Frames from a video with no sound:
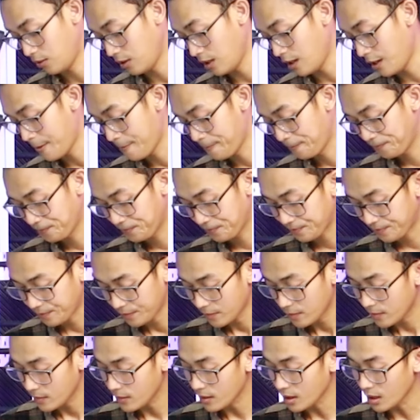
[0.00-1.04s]
itu ya
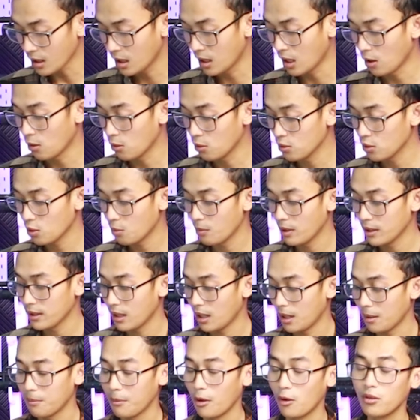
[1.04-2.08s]
Nah untuk
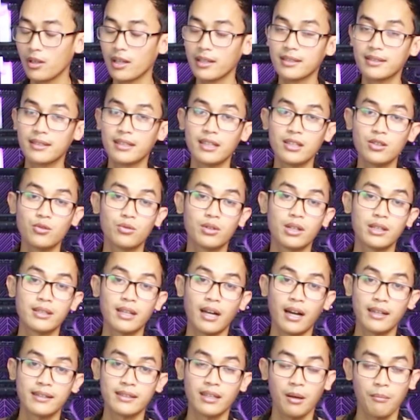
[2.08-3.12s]
bantalan bahunya sendiri sudah
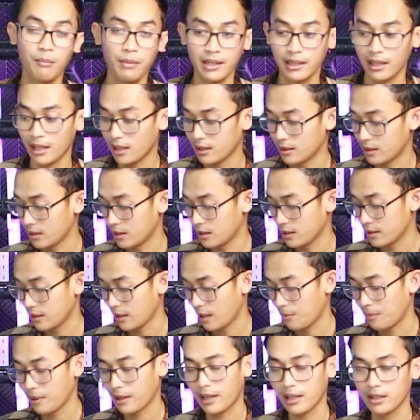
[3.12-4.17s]
sangat nyaman ya Tadi
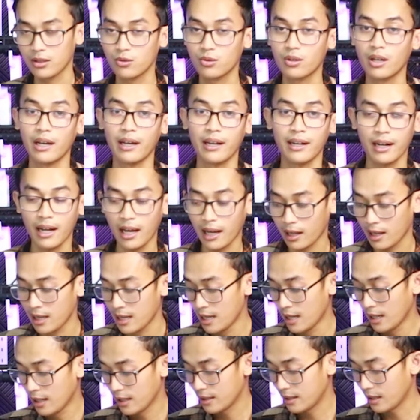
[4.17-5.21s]
saya pakai juga enak
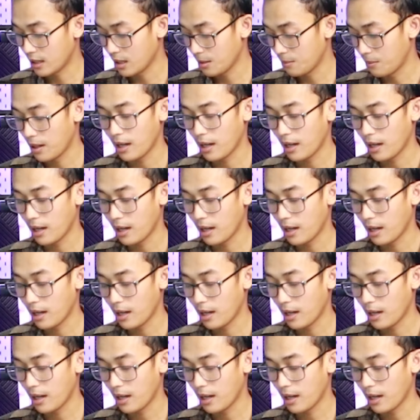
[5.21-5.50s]
dari